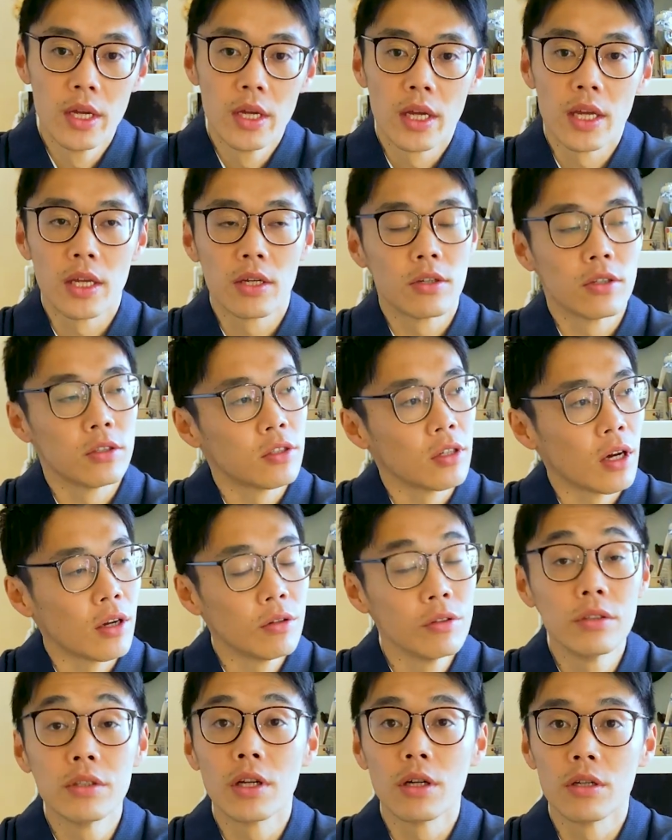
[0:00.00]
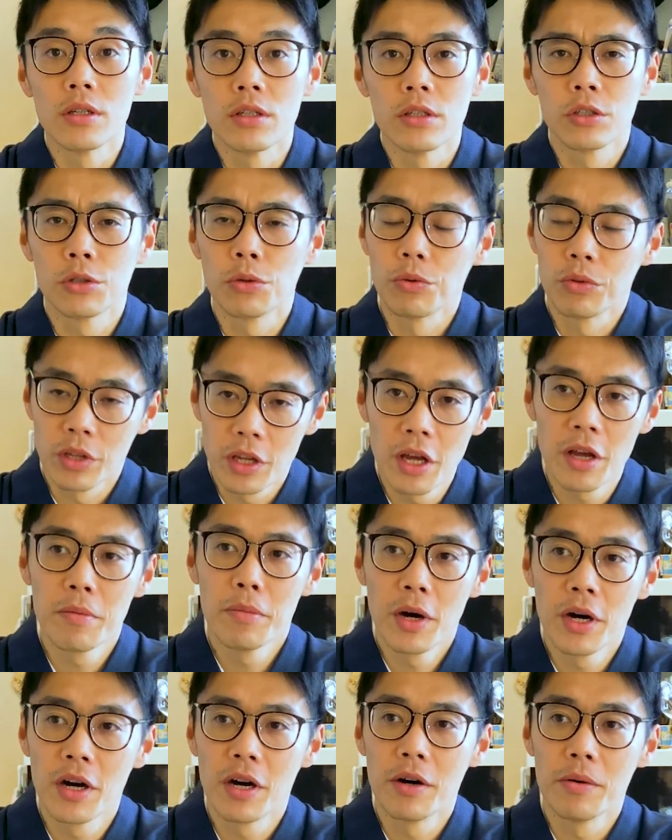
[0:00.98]
いくつあるんでしょうね。
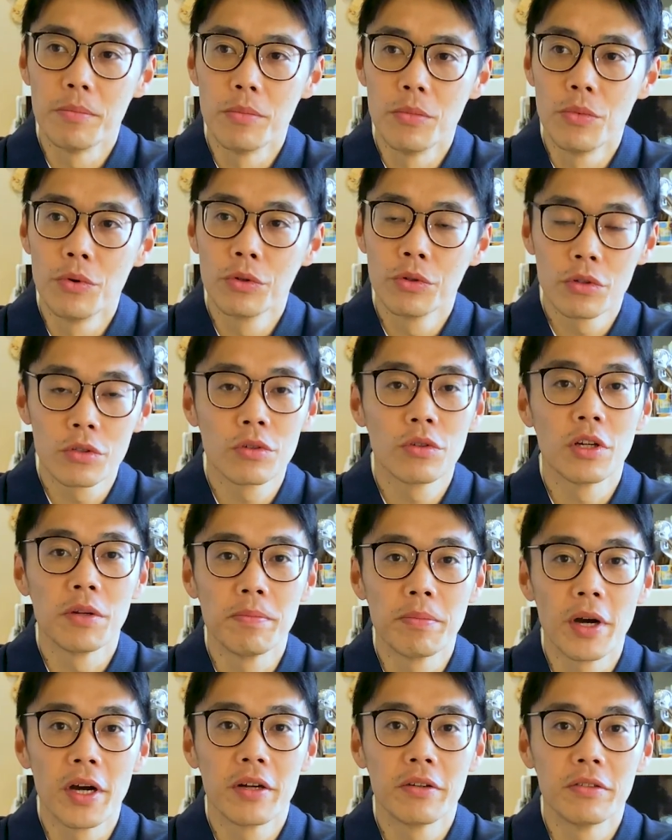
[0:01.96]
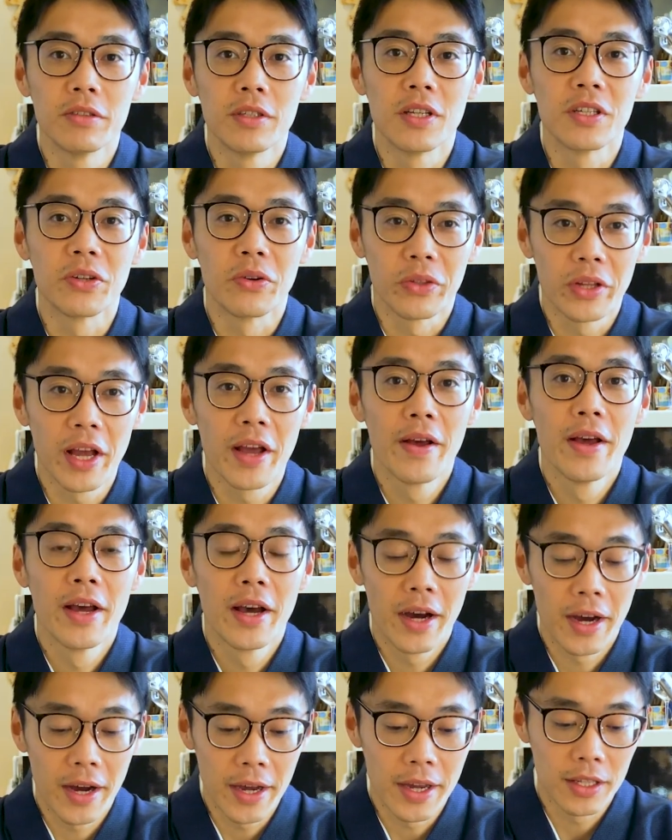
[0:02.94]
まあ、ものすごいいっぱいあるんでしょうね。
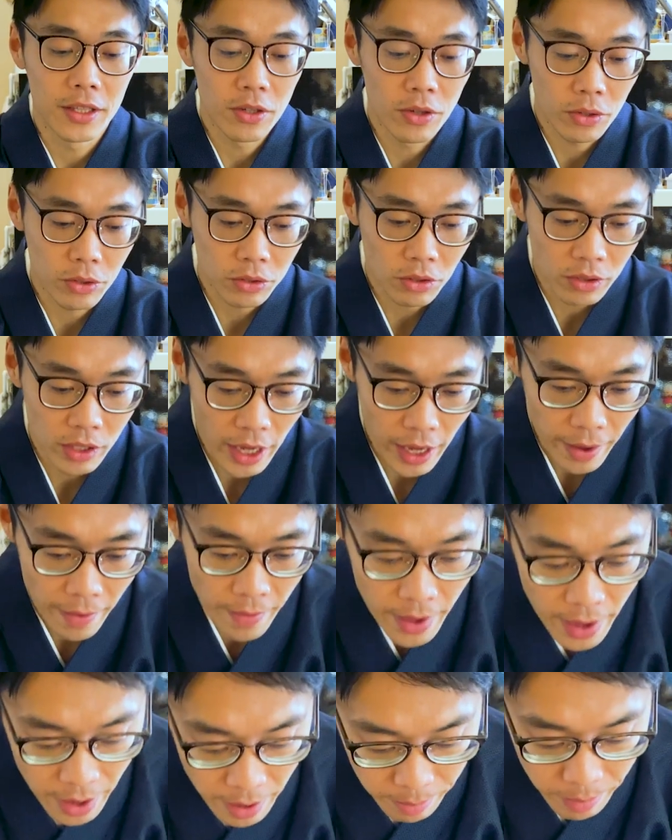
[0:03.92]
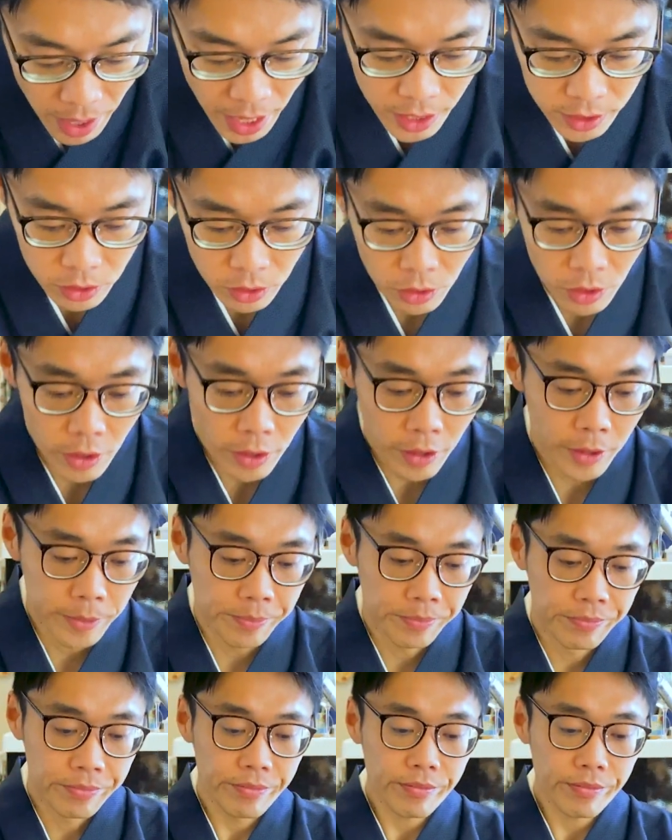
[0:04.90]
はい。ということで、まあ、その、